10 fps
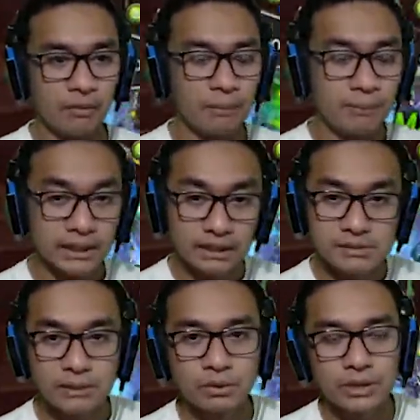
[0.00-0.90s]
aku ada pen
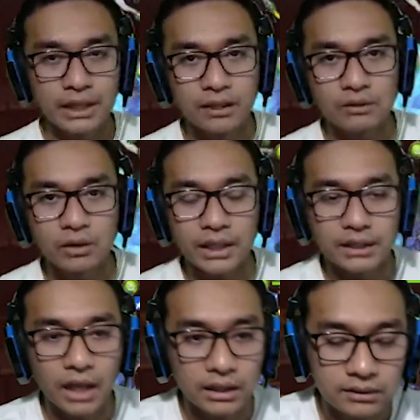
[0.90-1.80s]
bisa bunuh dia. Oke, okay,
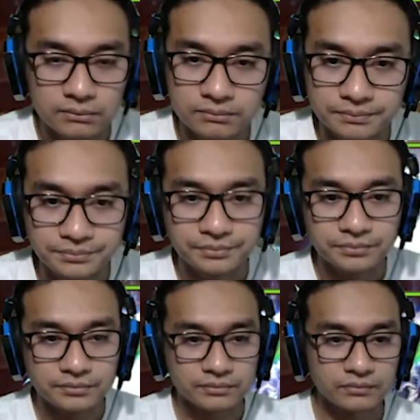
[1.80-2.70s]
done.
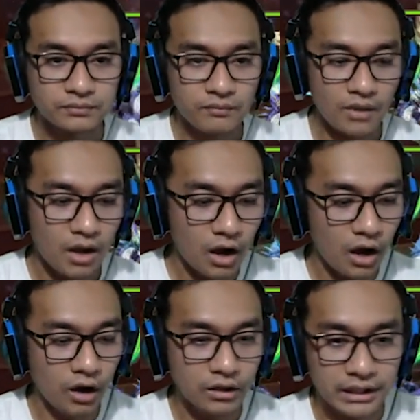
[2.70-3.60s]

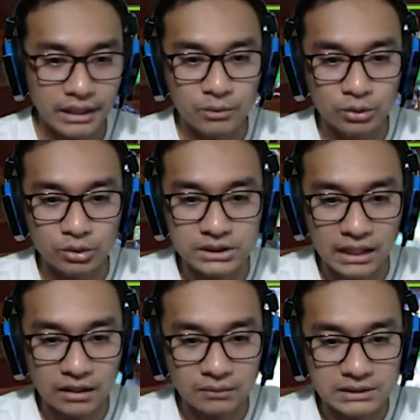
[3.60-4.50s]
Oke, beruntung
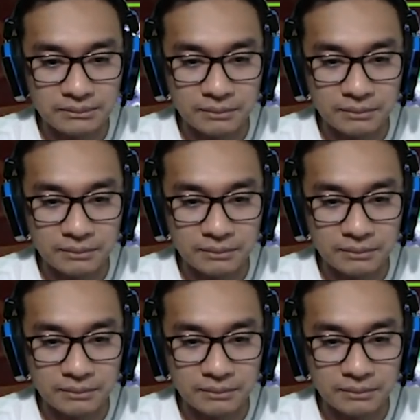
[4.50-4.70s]
sekali lagi bisa